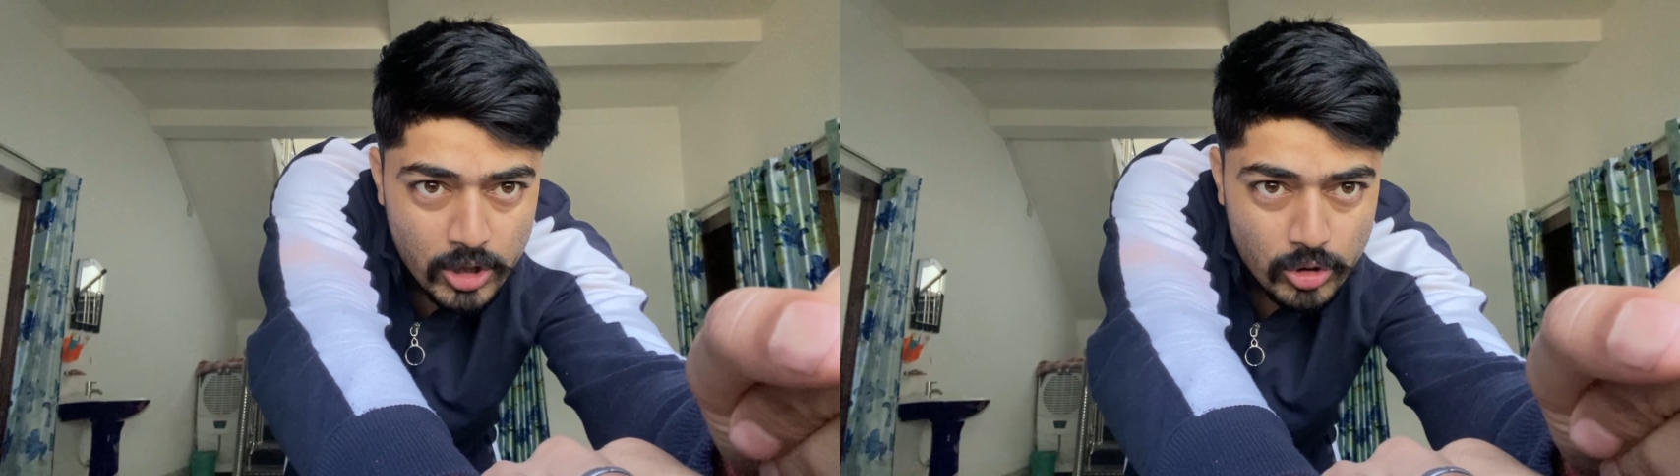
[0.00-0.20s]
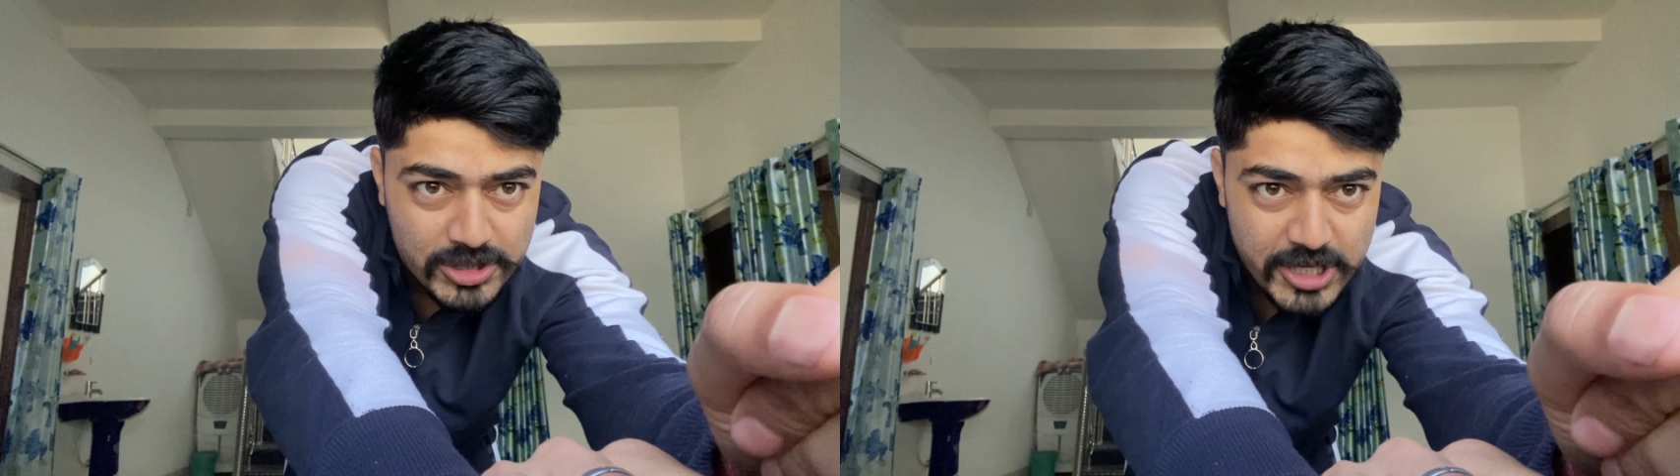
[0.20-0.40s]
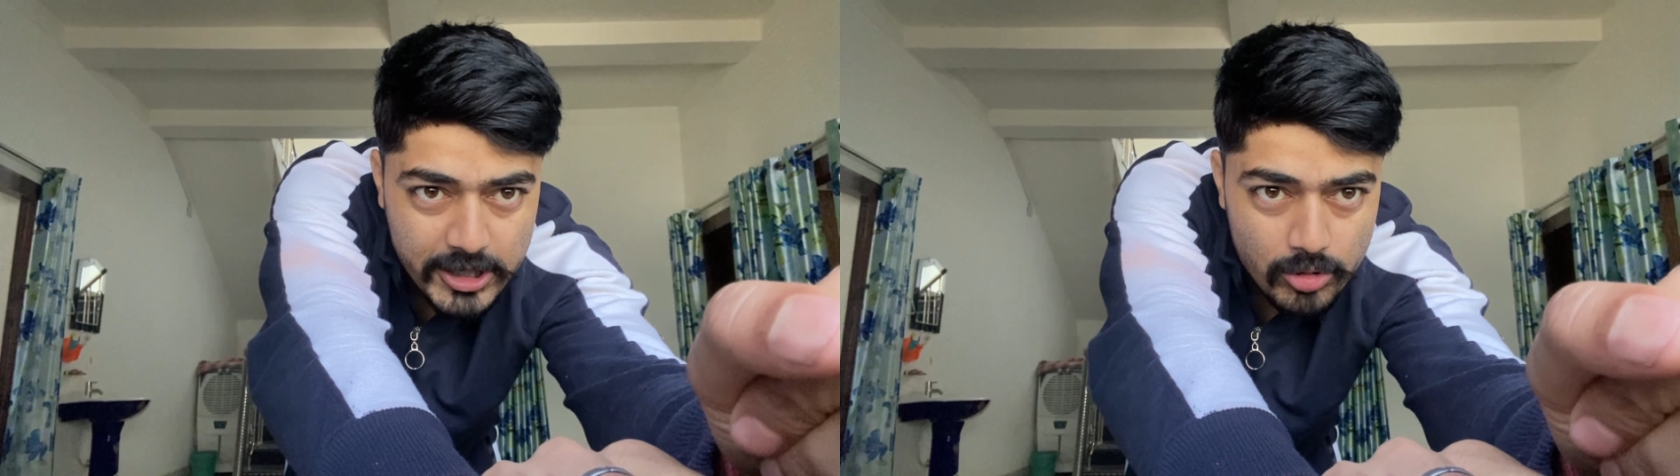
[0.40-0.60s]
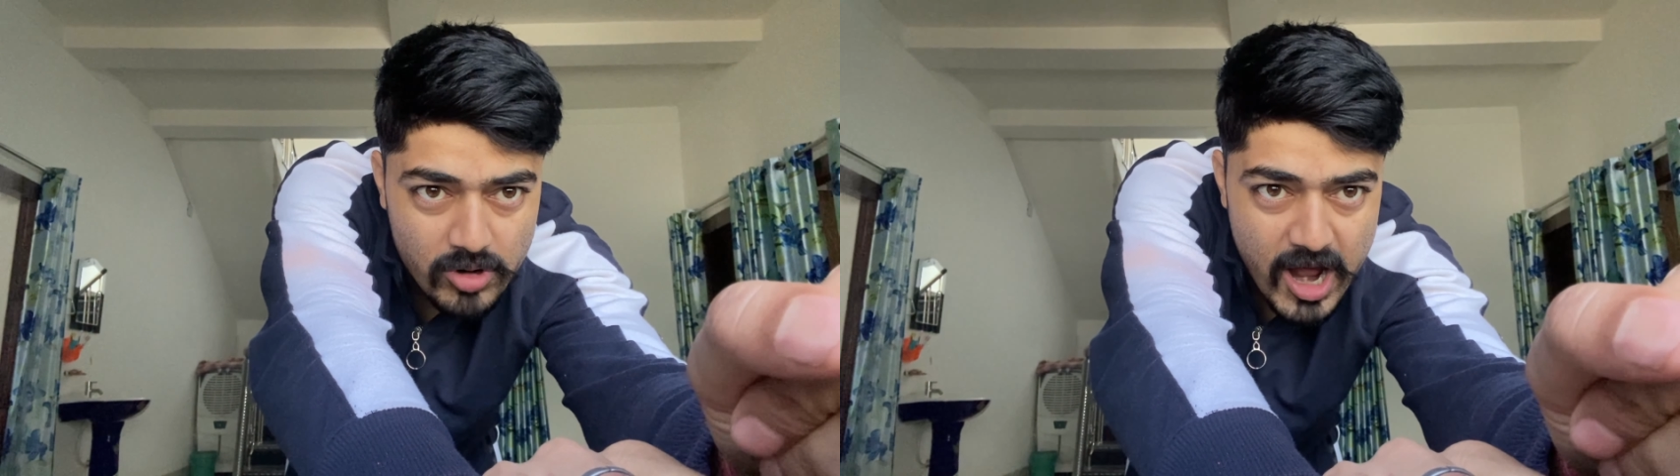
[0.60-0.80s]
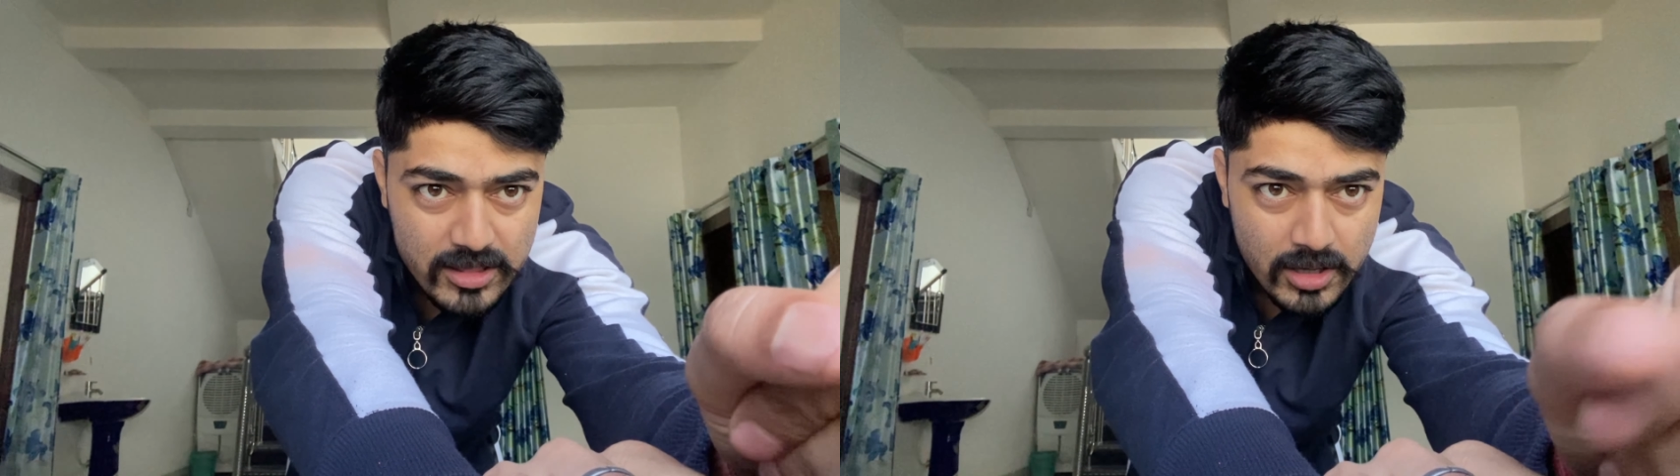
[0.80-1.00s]
तो स्टेट यून
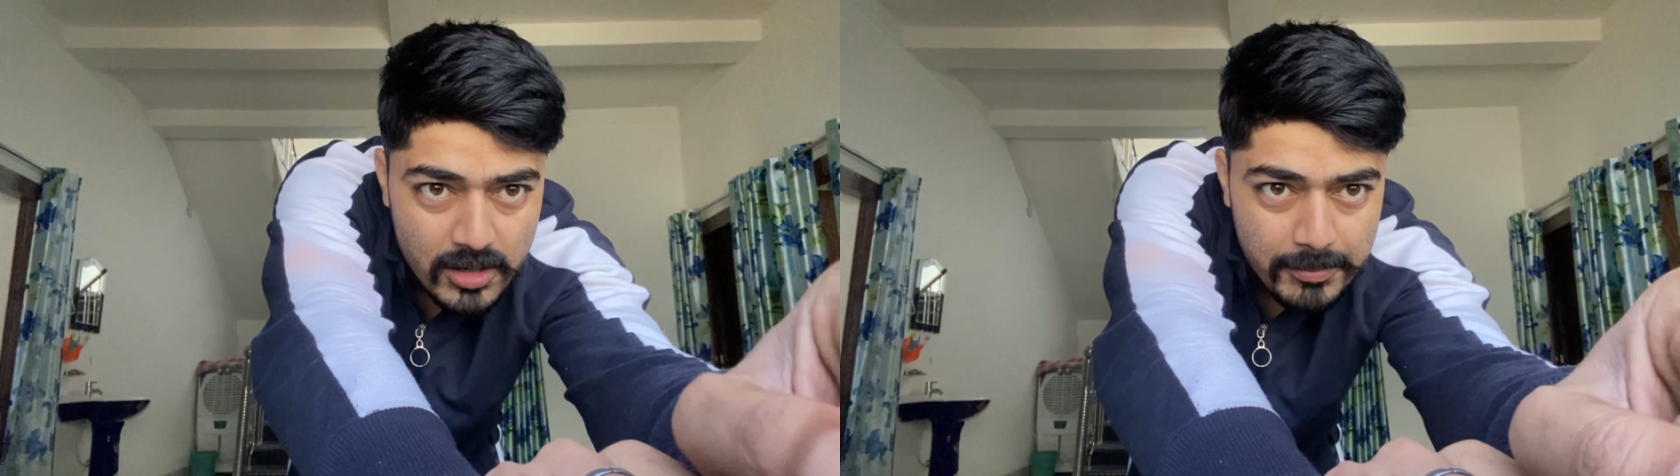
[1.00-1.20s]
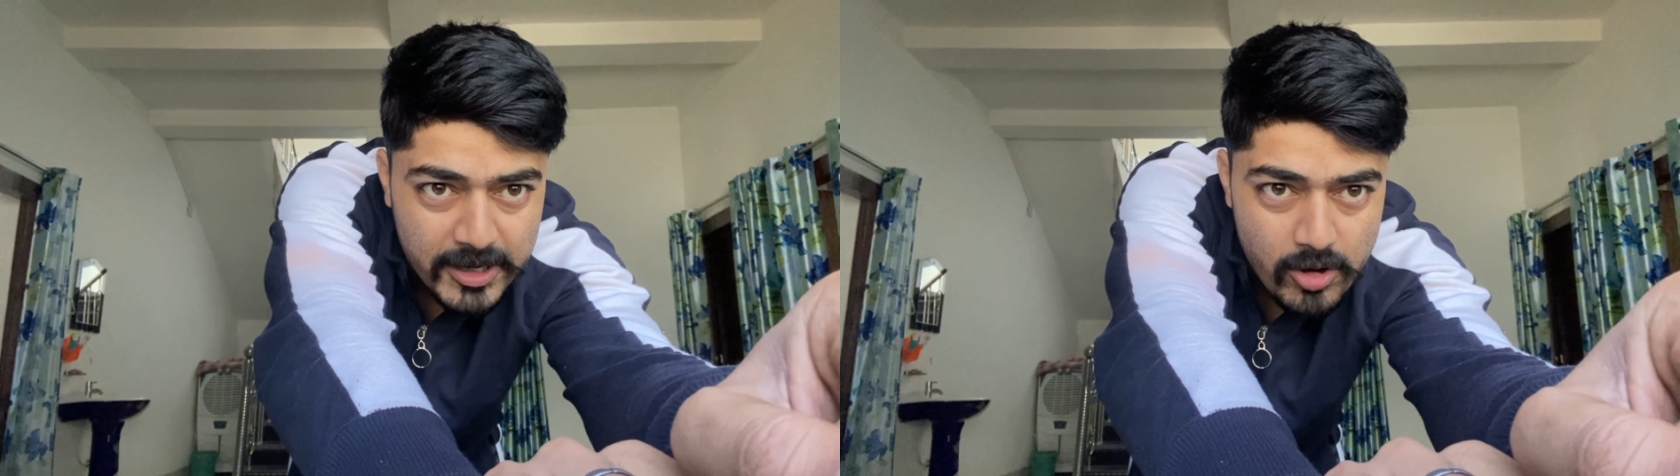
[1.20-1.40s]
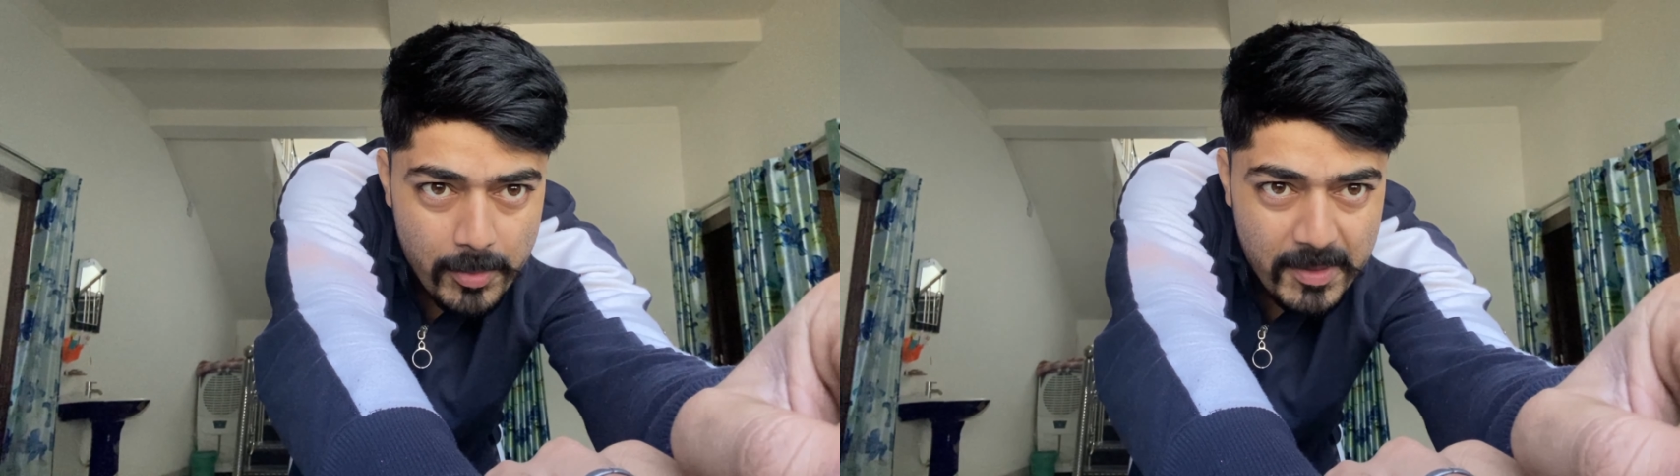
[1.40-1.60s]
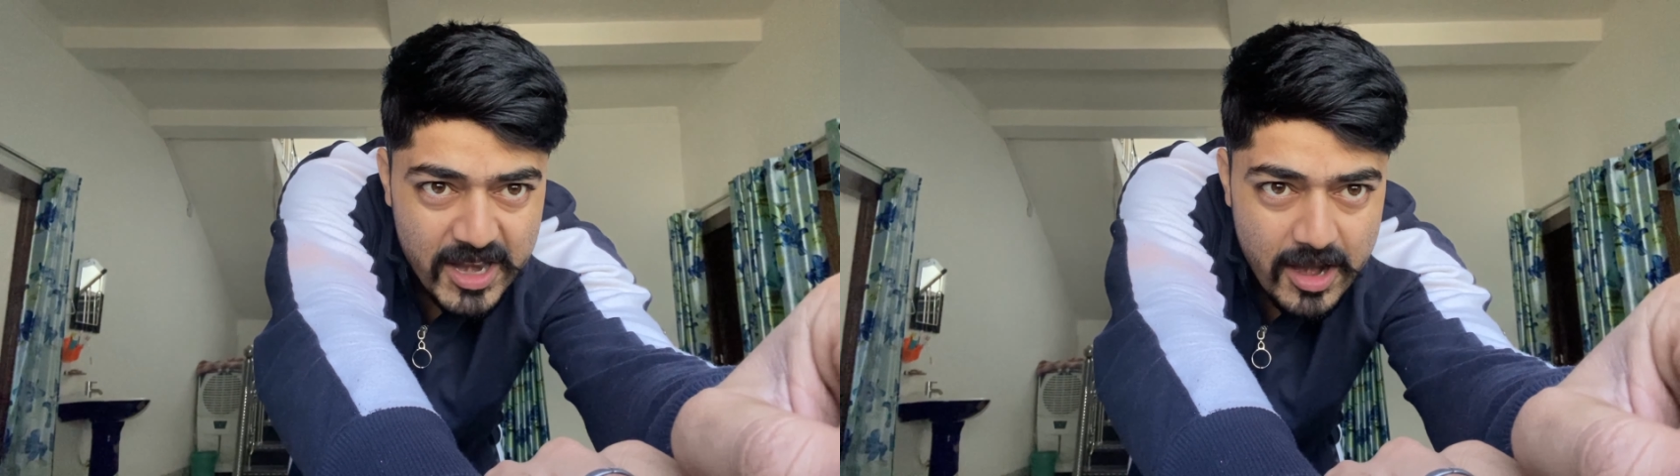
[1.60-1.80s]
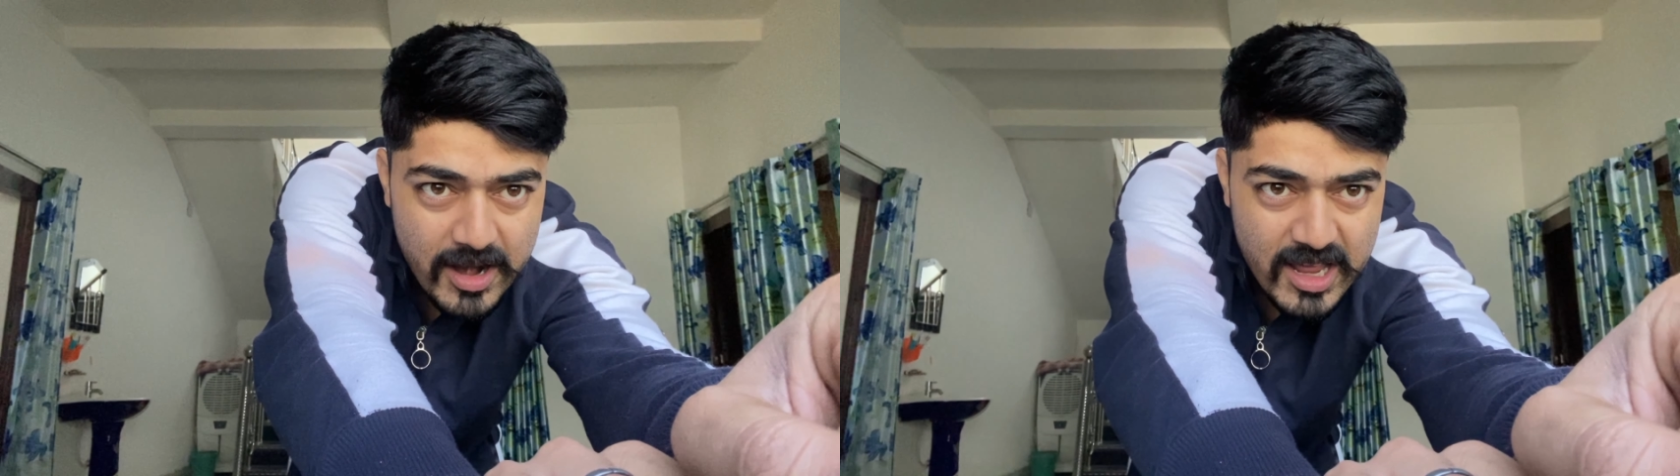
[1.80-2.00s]
गाइज वीडियो में बने रहना